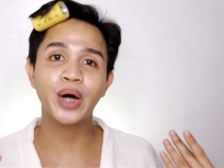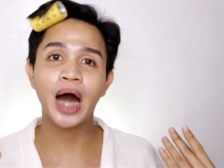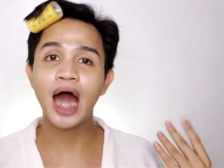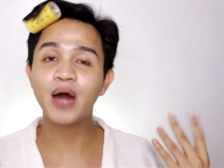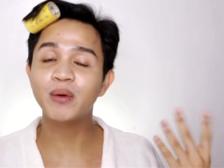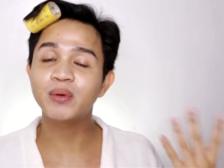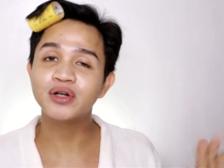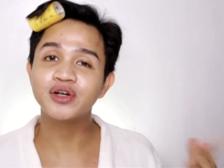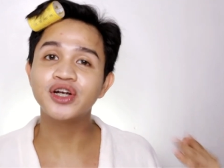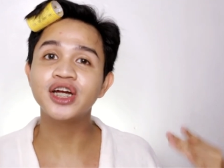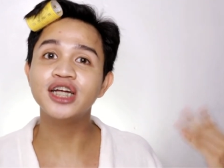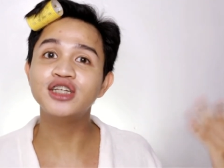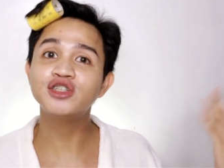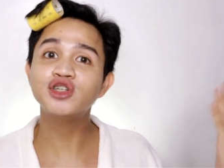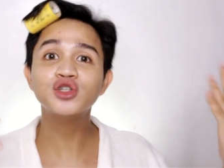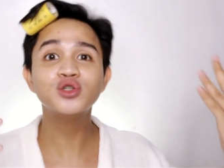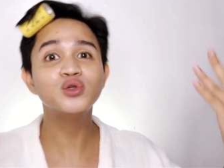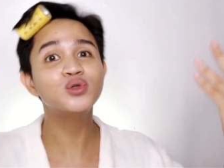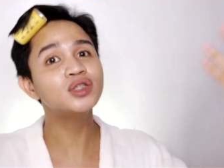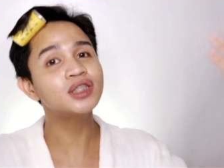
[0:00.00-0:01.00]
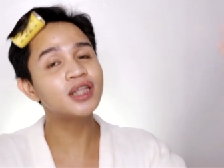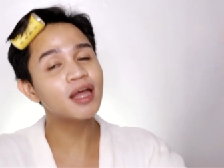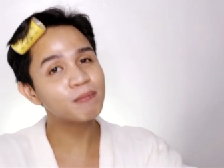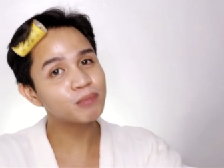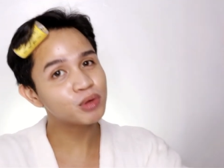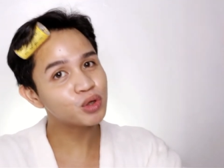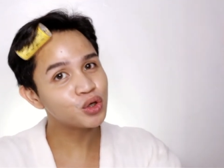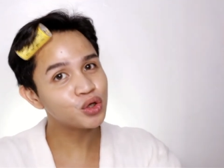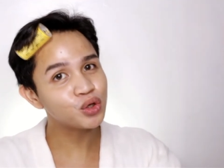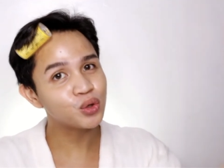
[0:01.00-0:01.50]
I will introduce
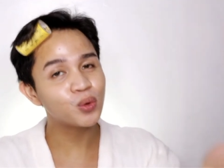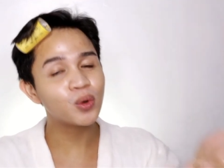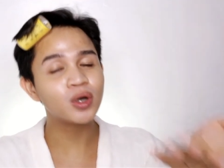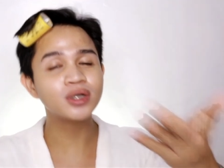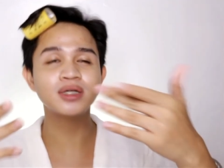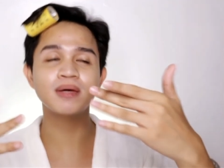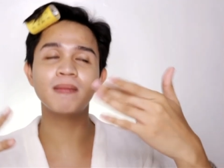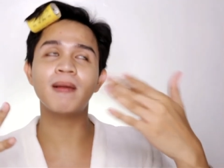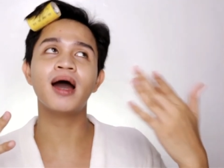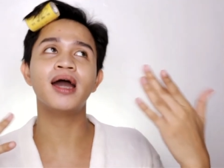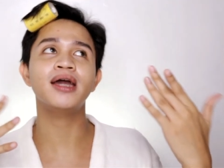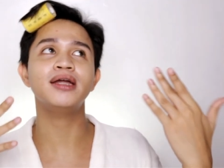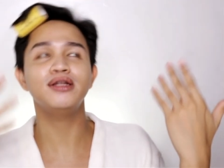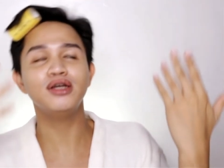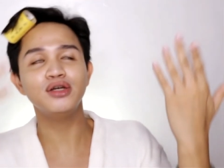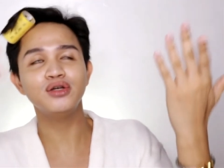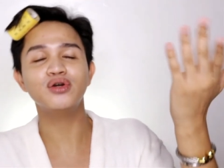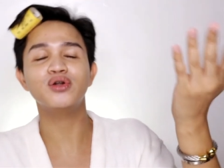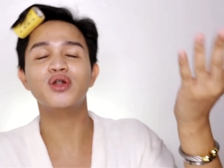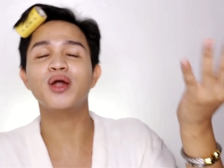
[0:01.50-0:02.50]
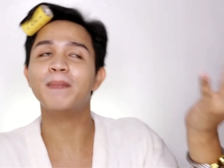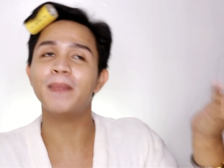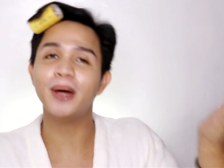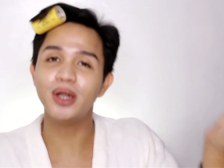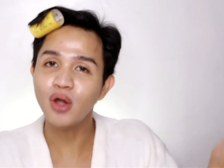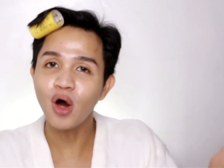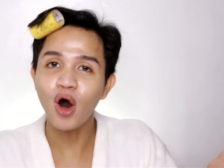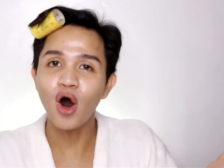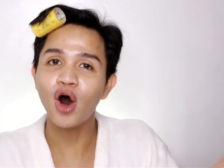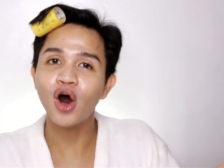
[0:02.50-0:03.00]
them to you kasi baka hindi nyo
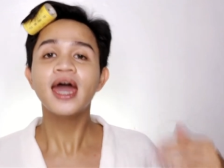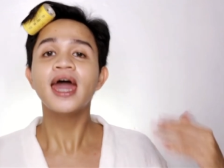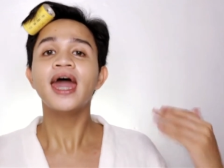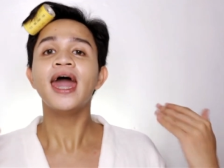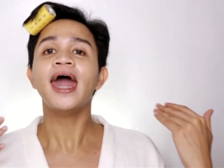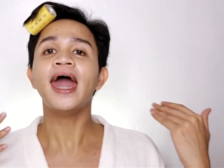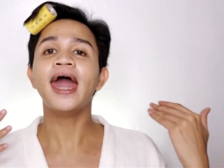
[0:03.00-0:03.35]
napanood.